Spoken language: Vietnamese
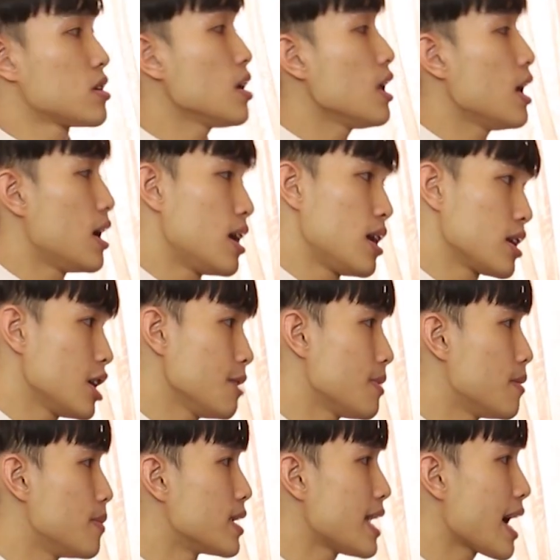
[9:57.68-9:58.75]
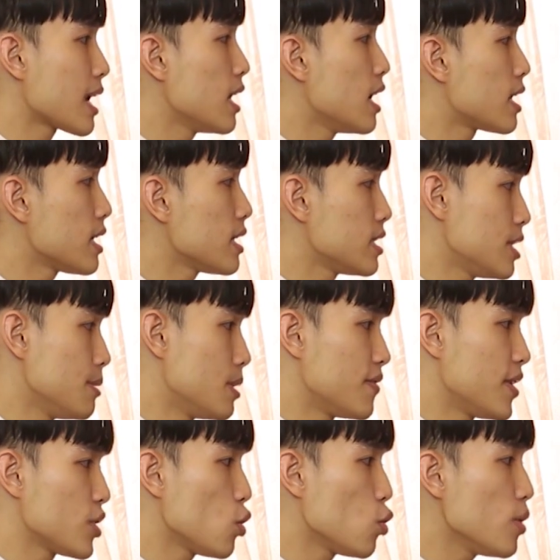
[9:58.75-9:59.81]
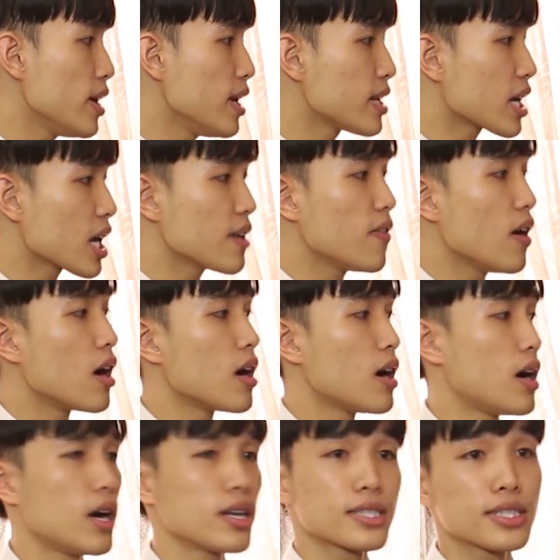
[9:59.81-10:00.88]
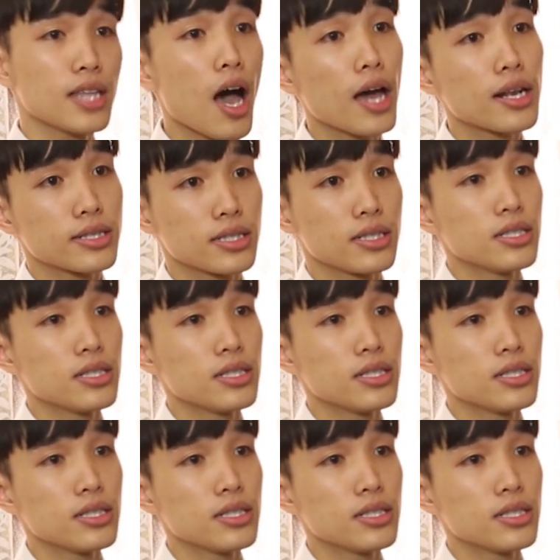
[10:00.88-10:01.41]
Đó là khi mà mình đăng lên á thì mình phải chú ý đến cái phần uh, tên.